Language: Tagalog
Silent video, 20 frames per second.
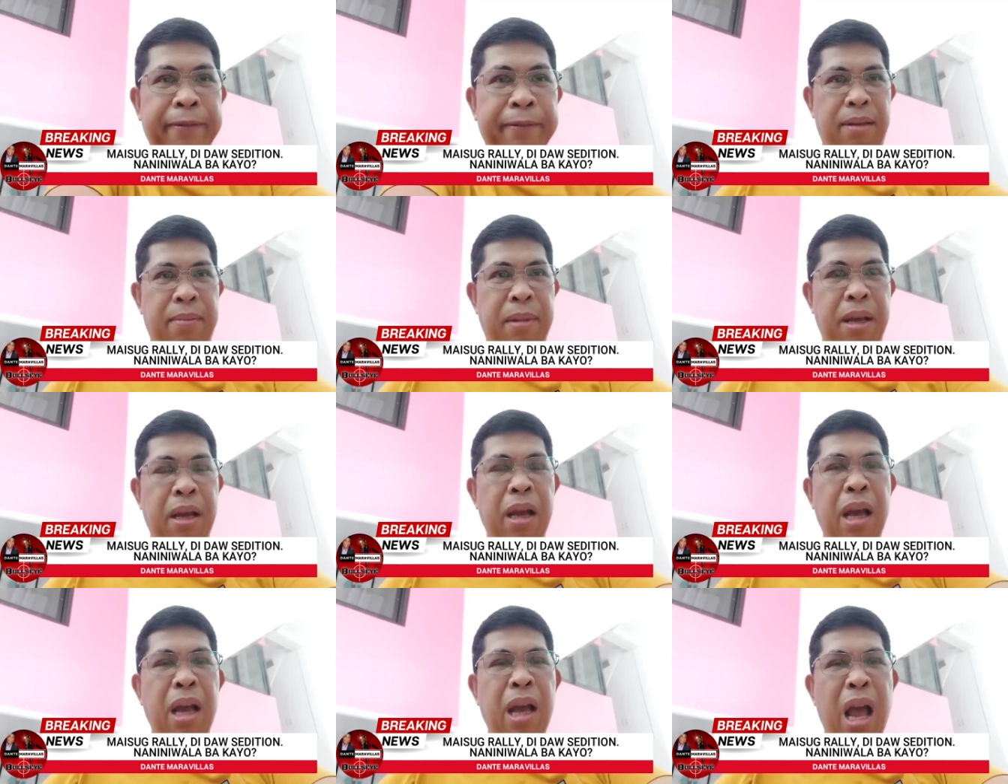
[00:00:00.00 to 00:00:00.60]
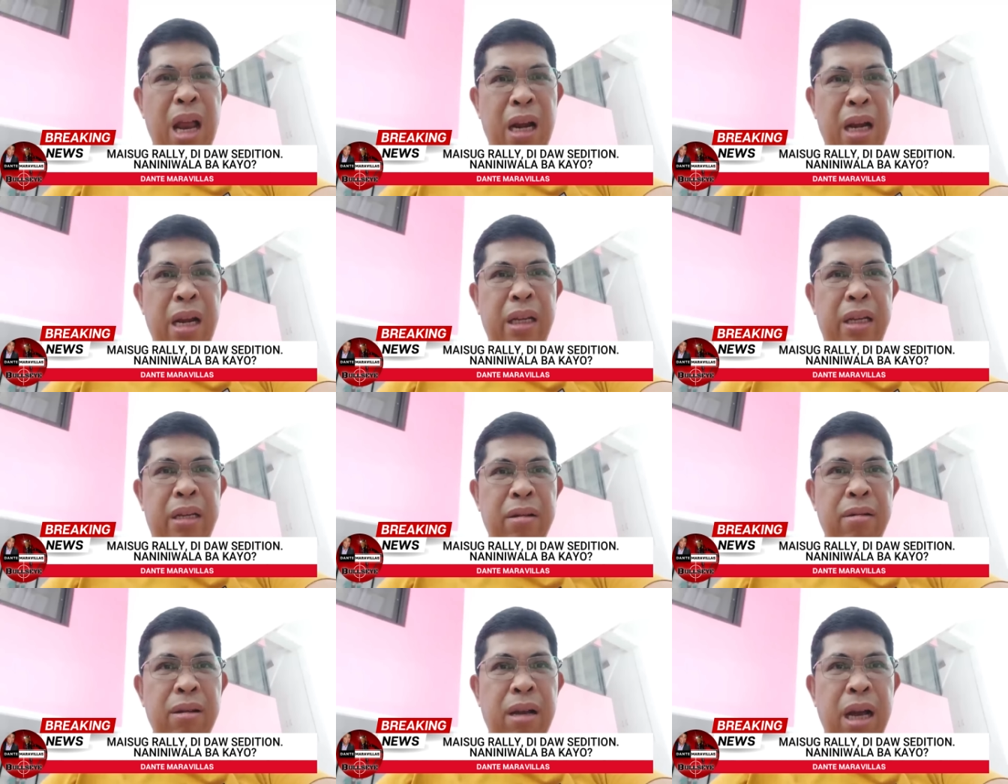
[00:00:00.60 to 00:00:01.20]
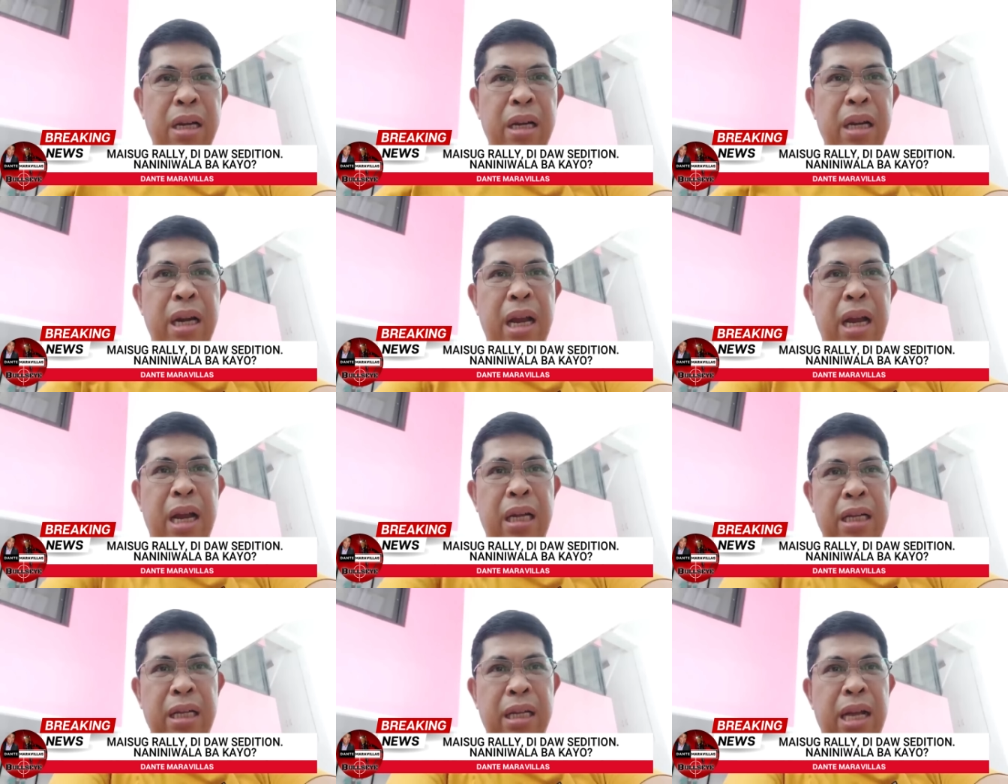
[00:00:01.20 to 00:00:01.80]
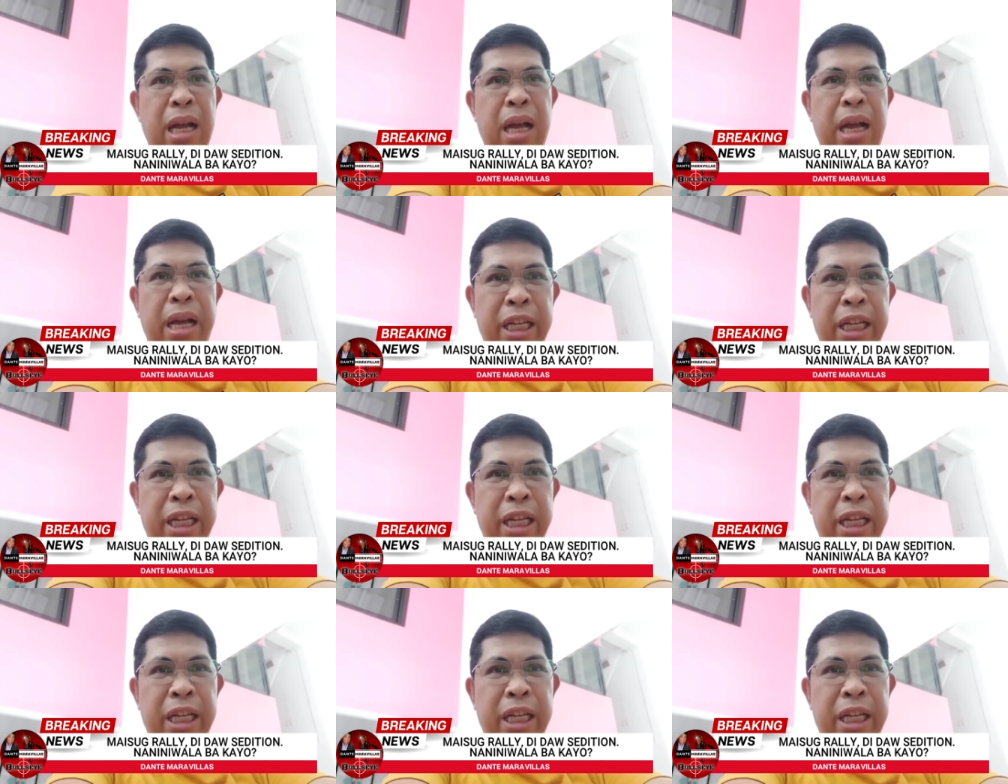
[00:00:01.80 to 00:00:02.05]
Magagalit yung kanilang uh,